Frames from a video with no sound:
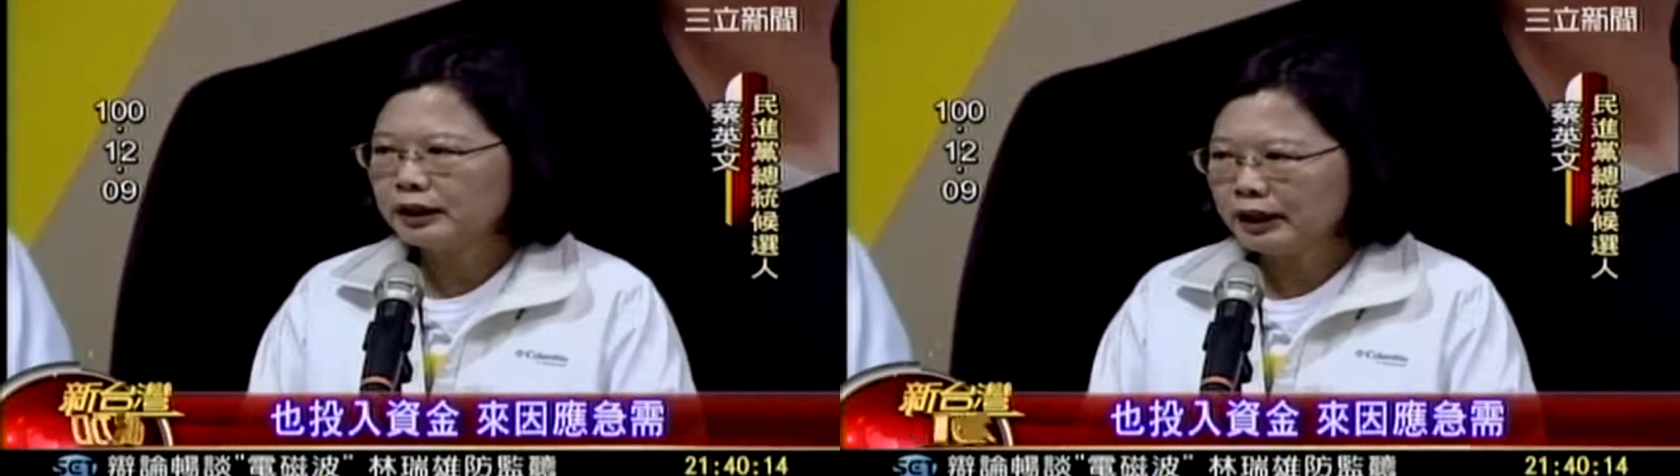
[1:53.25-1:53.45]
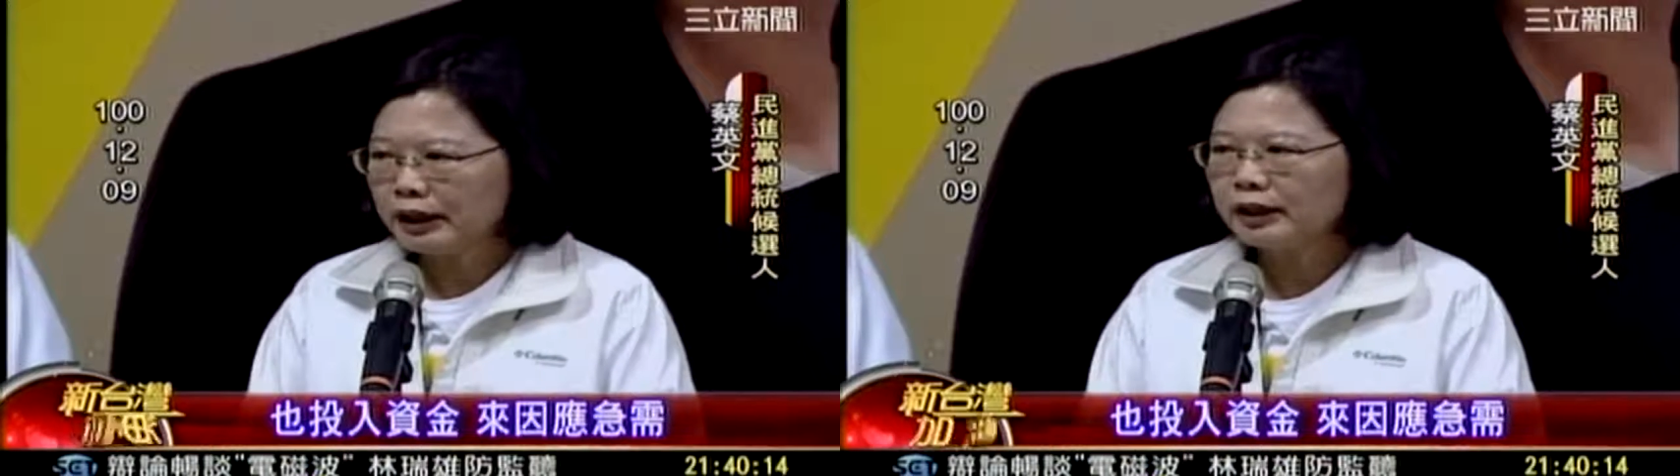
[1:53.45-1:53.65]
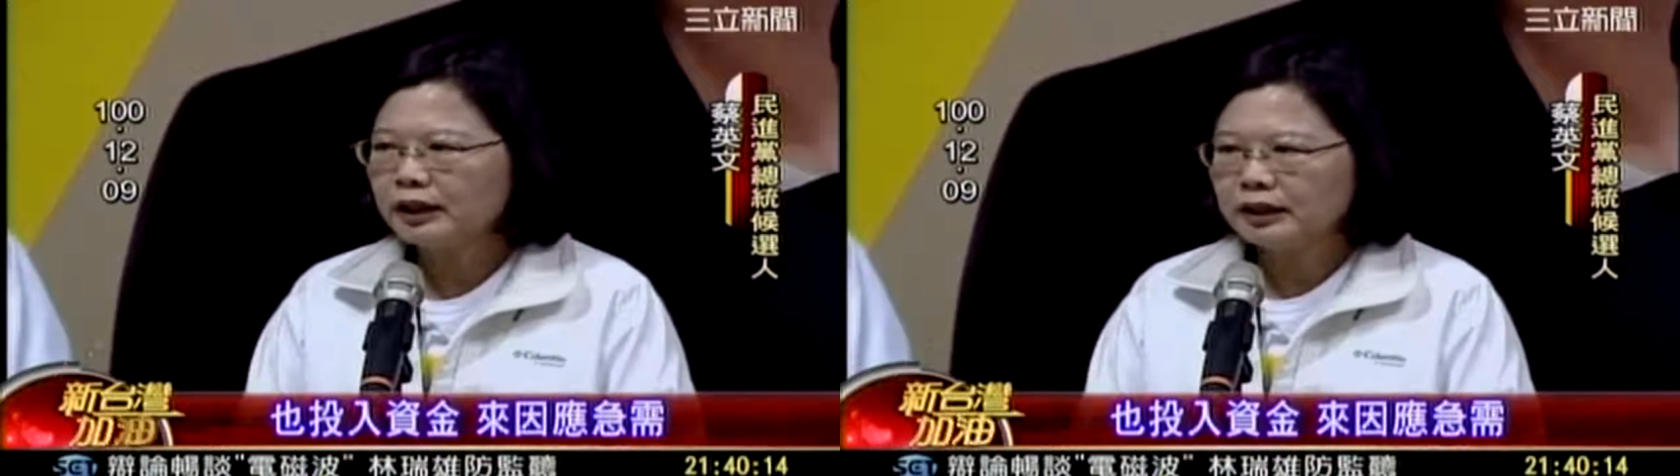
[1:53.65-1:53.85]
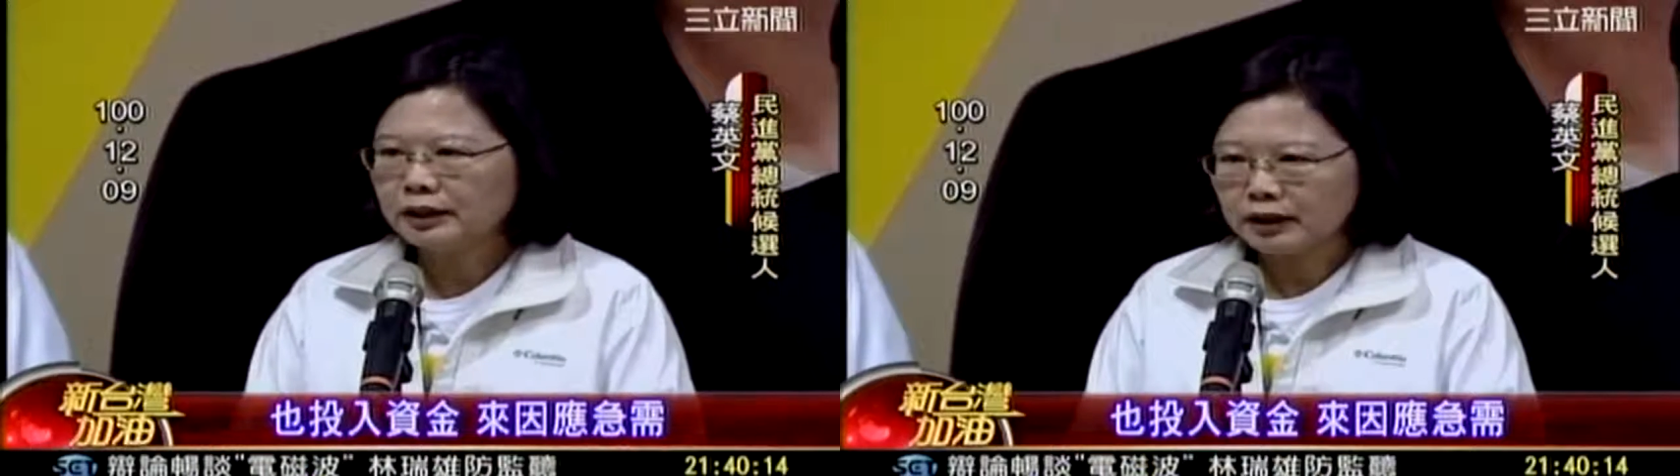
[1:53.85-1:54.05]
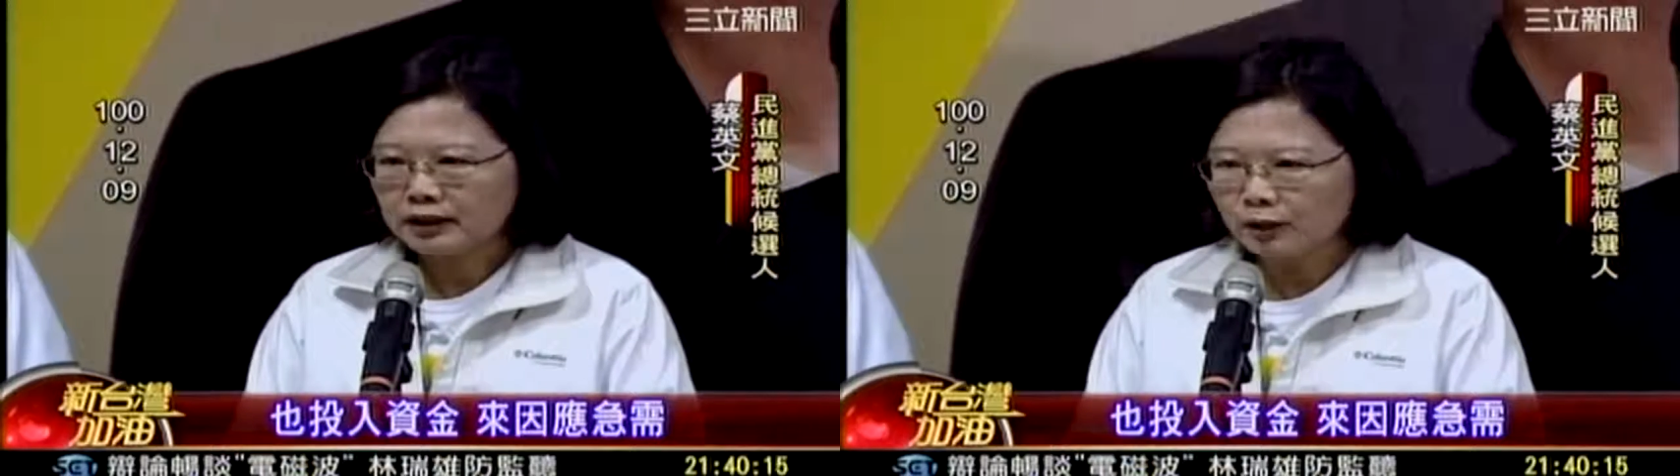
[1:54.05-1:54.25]
也
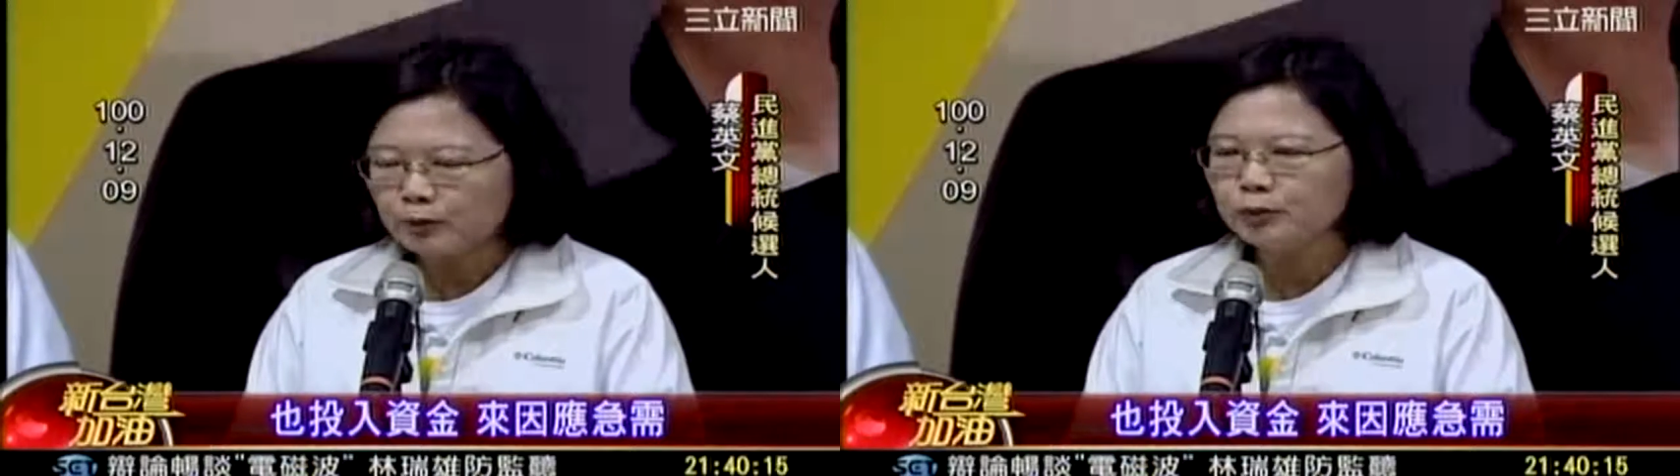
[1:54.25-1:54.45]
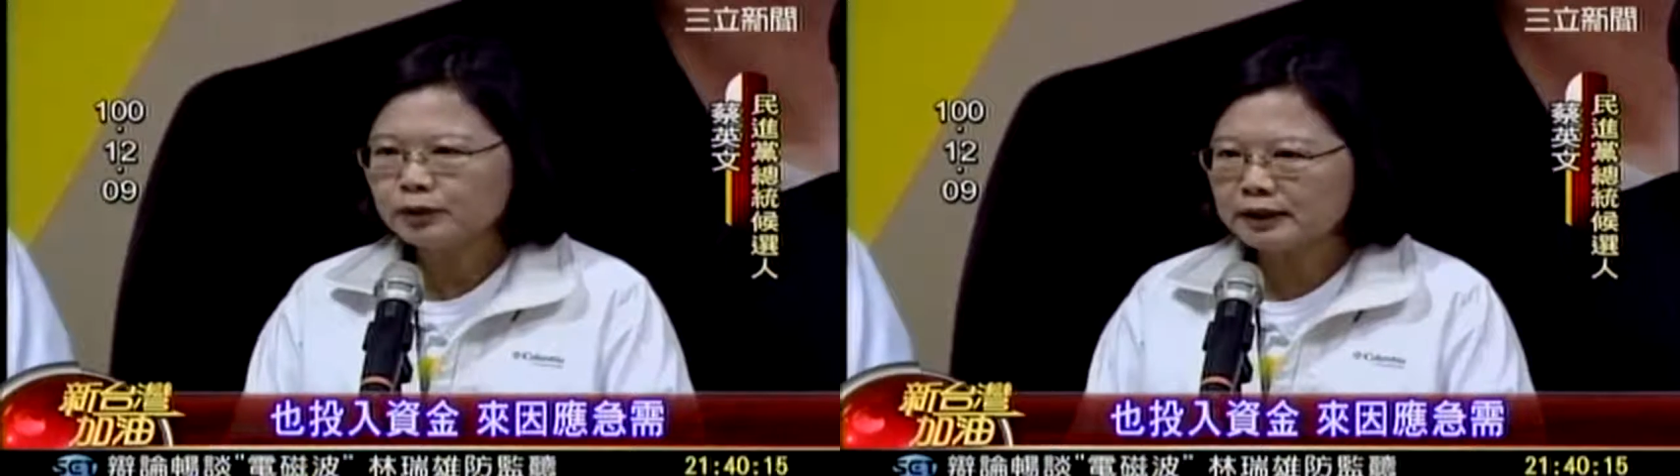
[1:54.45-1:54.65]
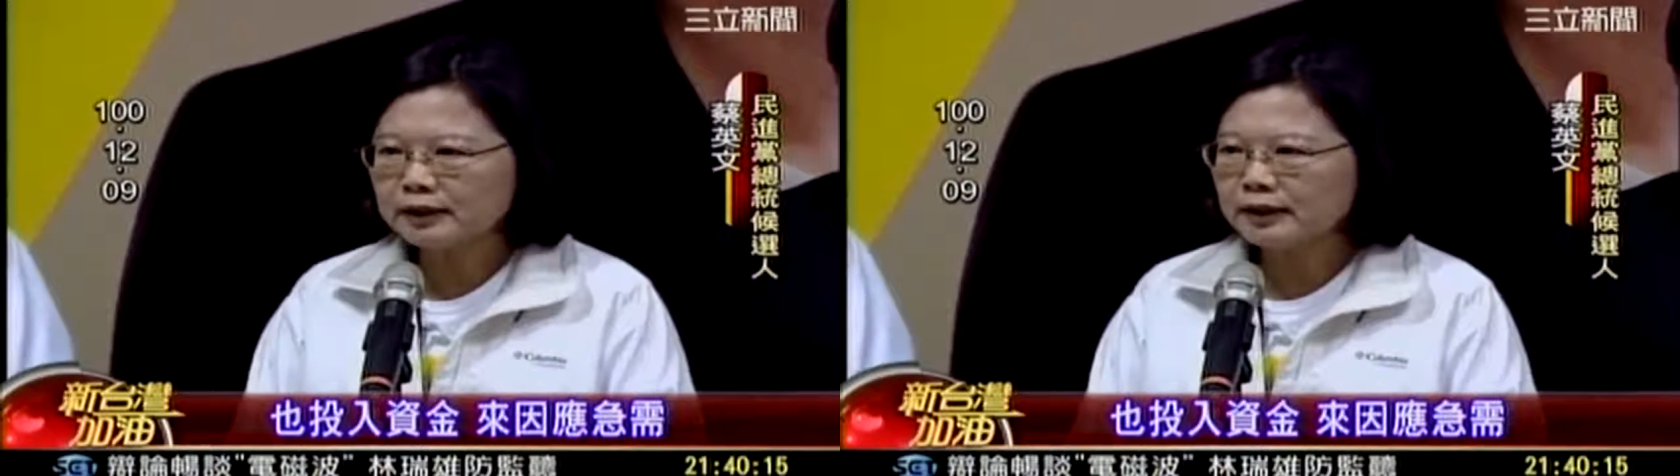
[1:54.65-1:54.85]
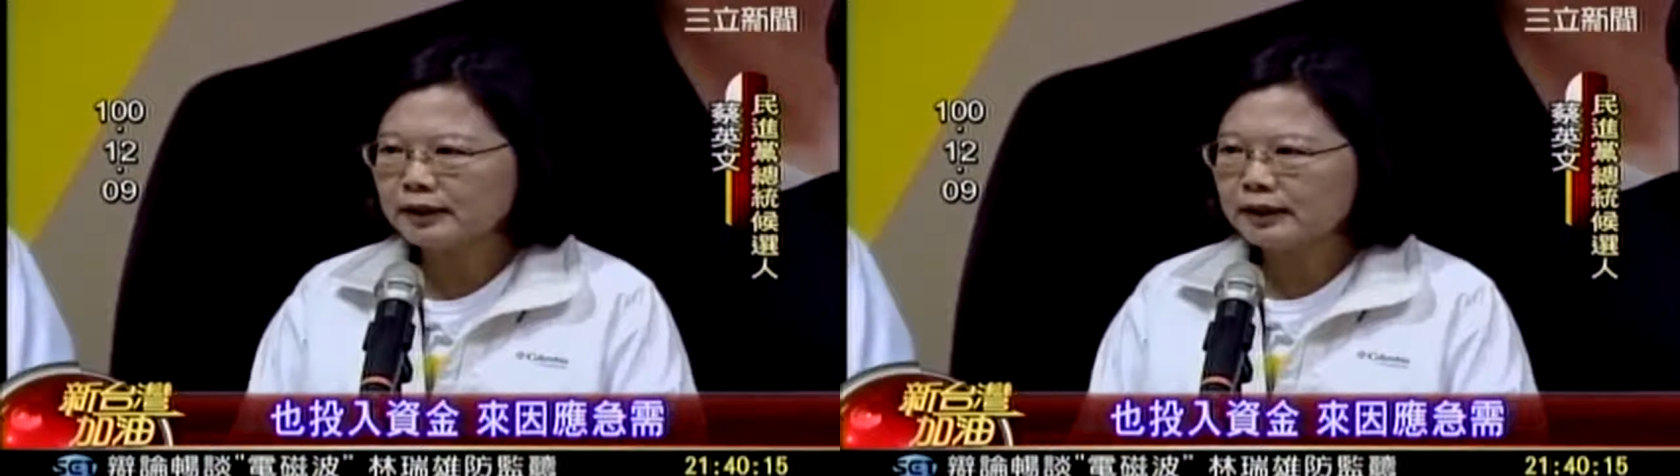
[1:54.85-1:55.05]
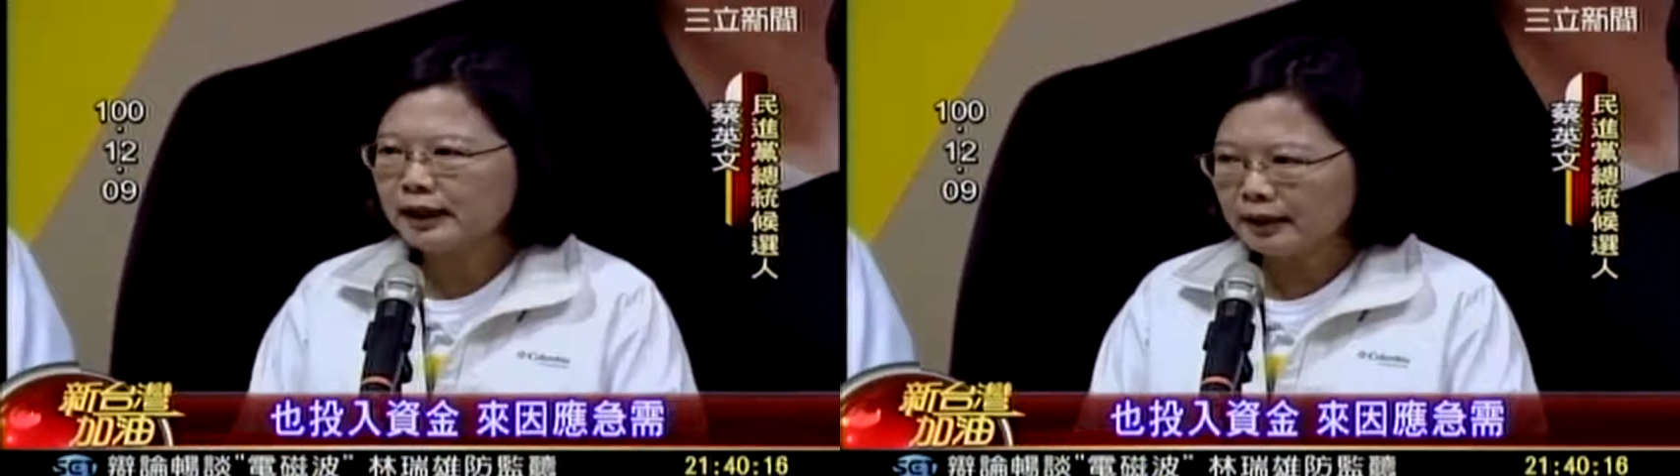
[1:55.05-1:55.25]
投入资
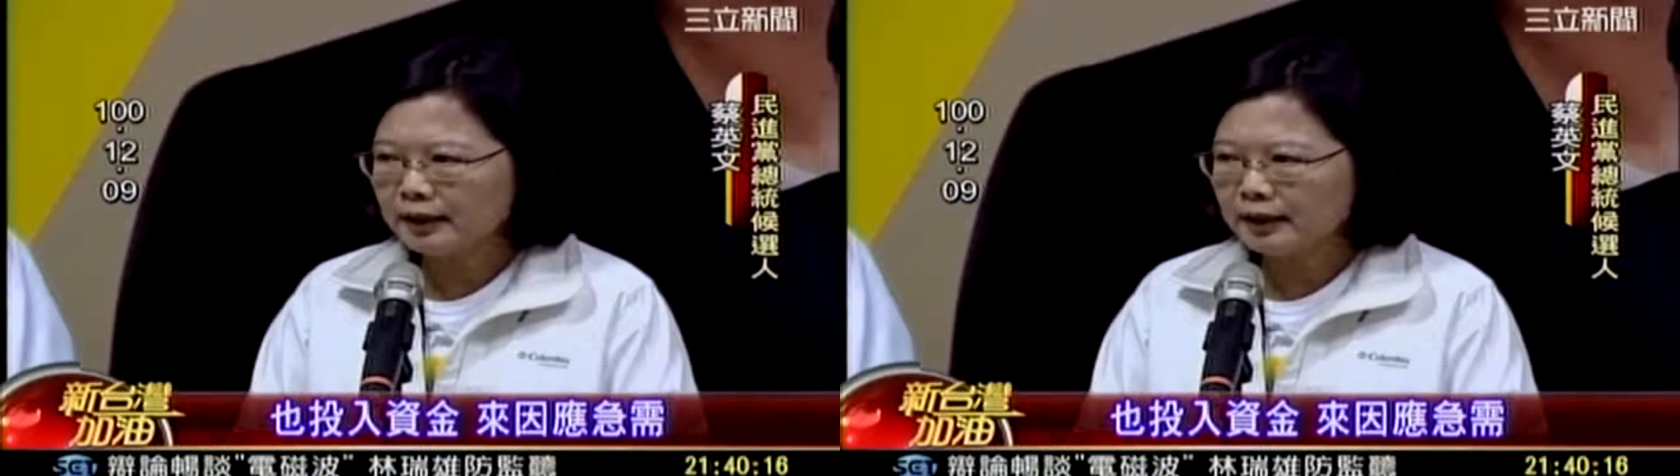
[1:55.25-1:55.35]
金来